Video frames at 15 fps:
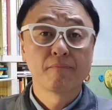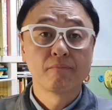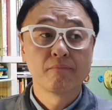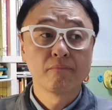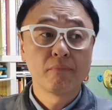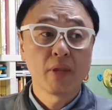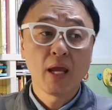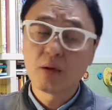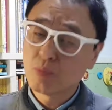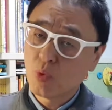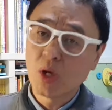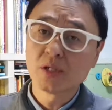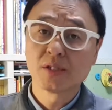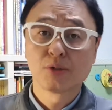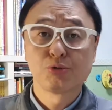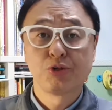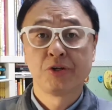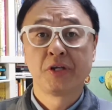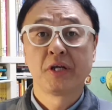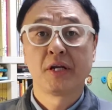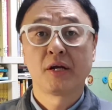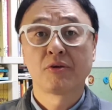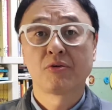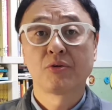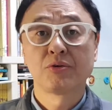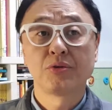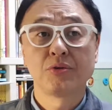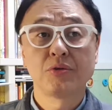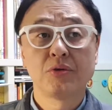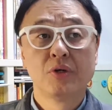응? 행복하자고 연예인 한
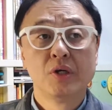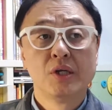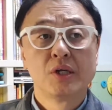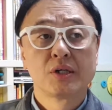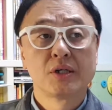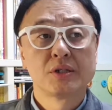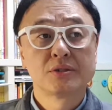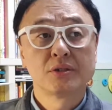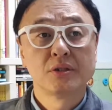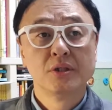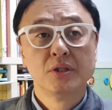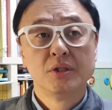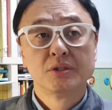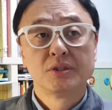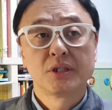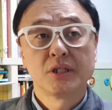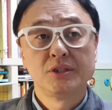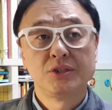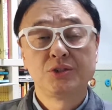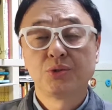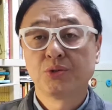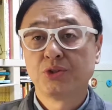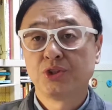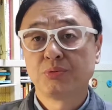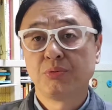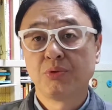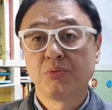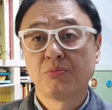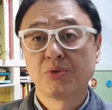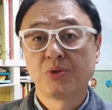거거든요. 그래서 제가
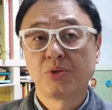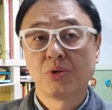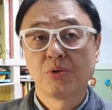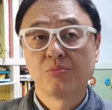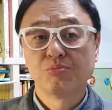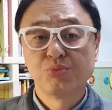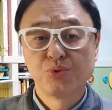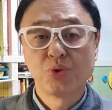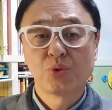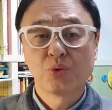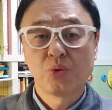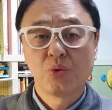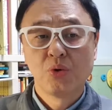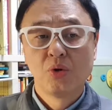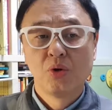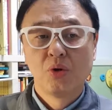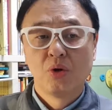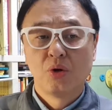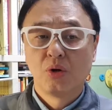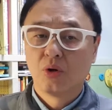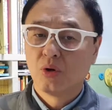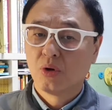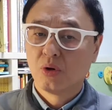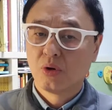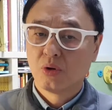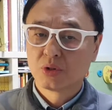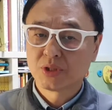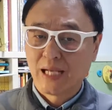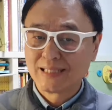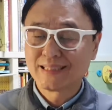2015년부터 무료로 어,
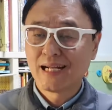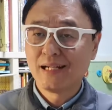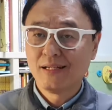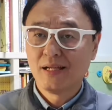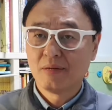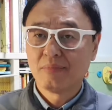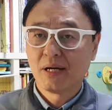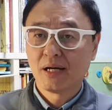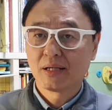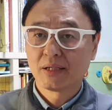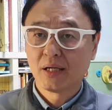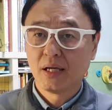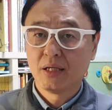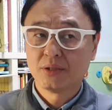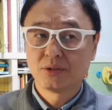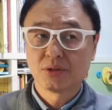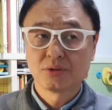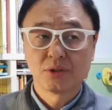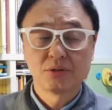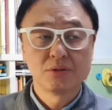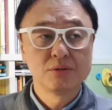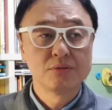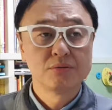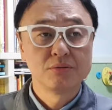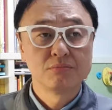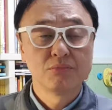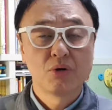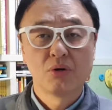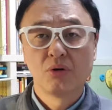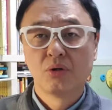자살 예방에 있어서는
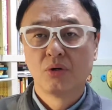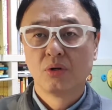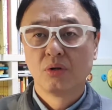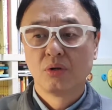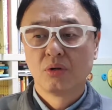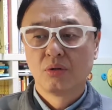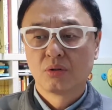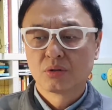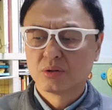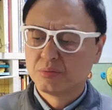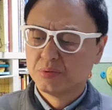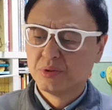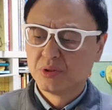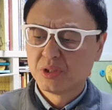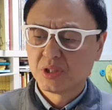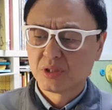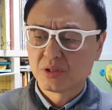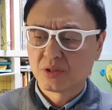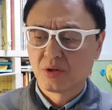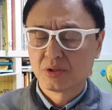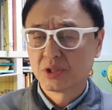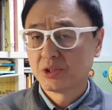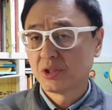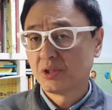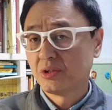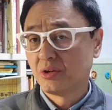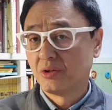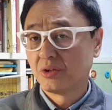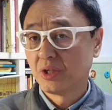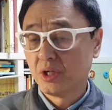뭐 그분들이 경제적인
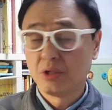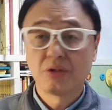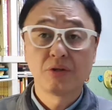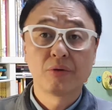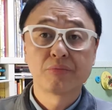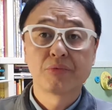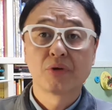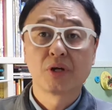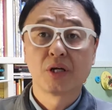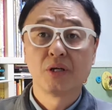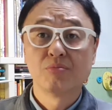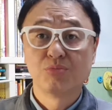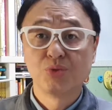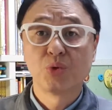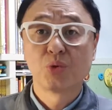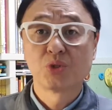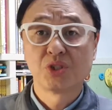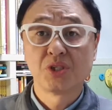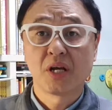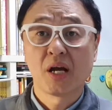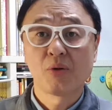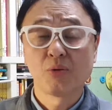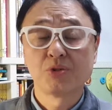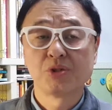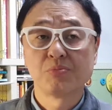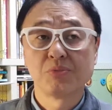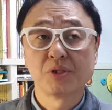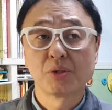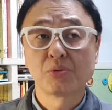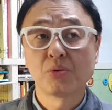여력이 있든 없든 간에 무료로 진행하고
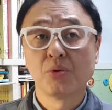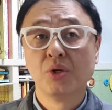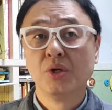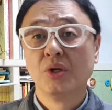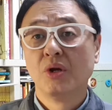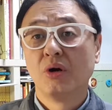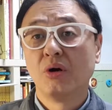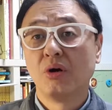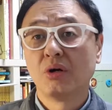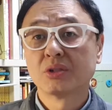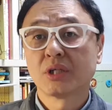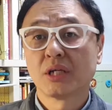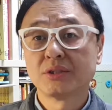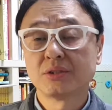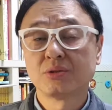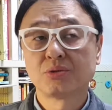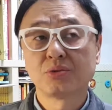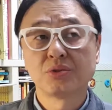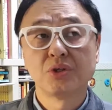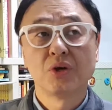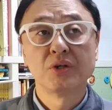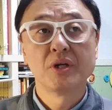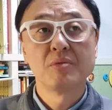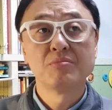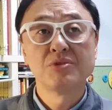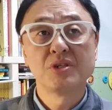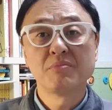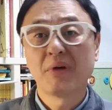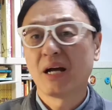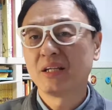있습니다. 또 어, 사실은 또
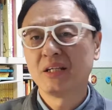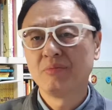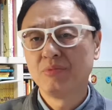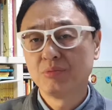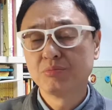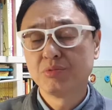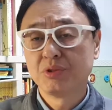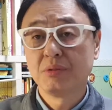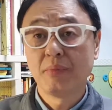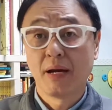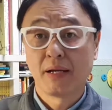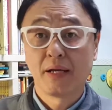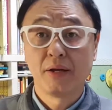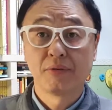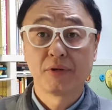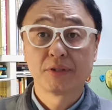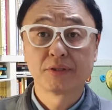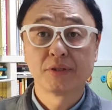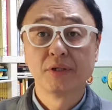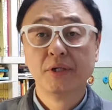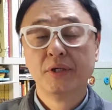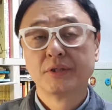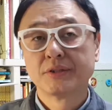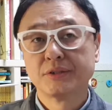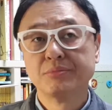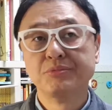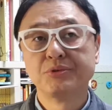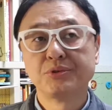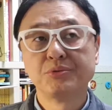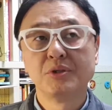연예인분들이 많이 힘든 분들이 많아요. 그래서
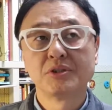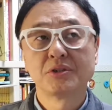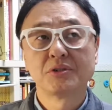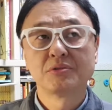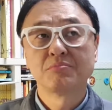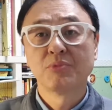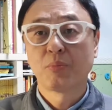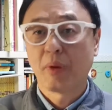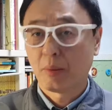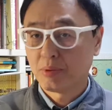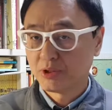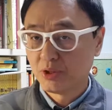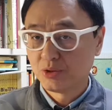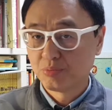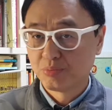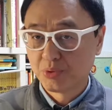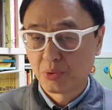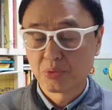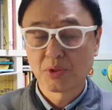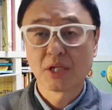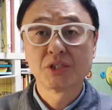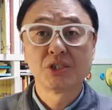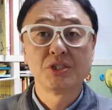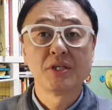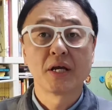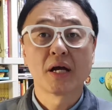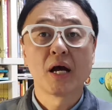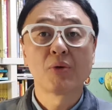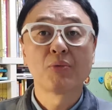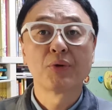그분들을 위해서는 뭐 100% 무료로 다
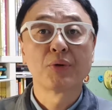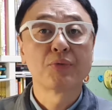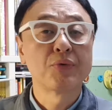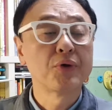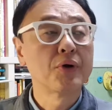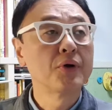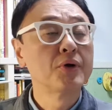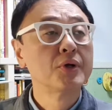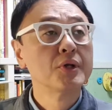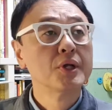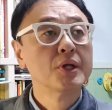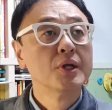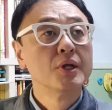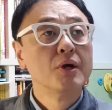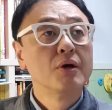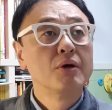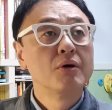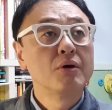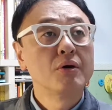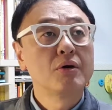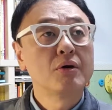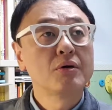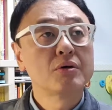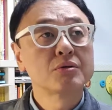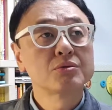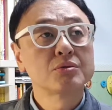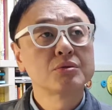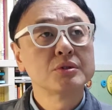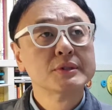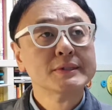진행하고 있고요. 어,
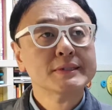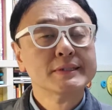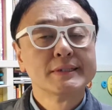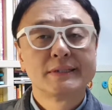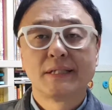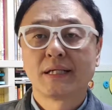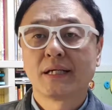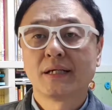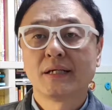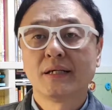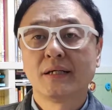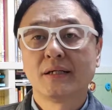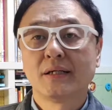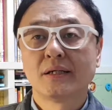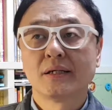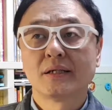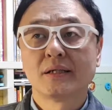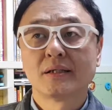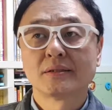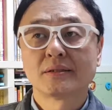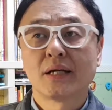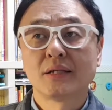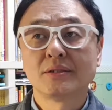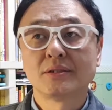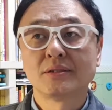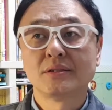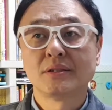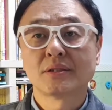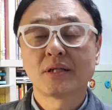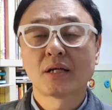또 제가
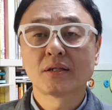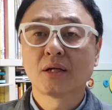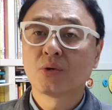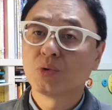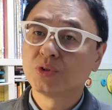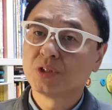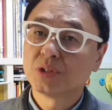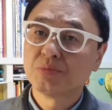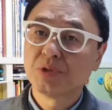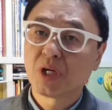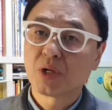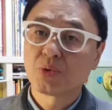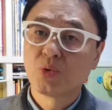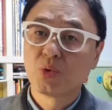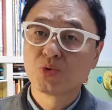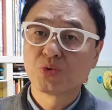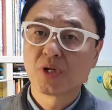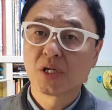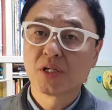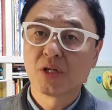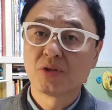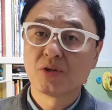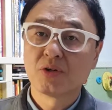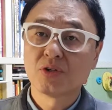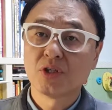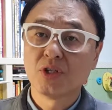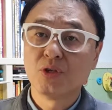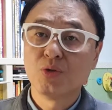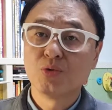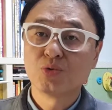사실은 이제 상담 코칭 심리학과 교수가 됐던
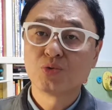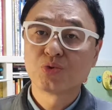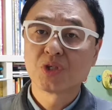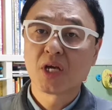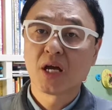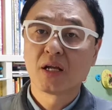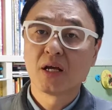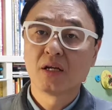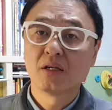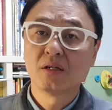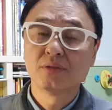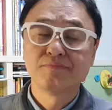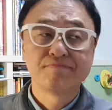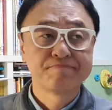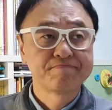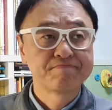이유 중에 하나는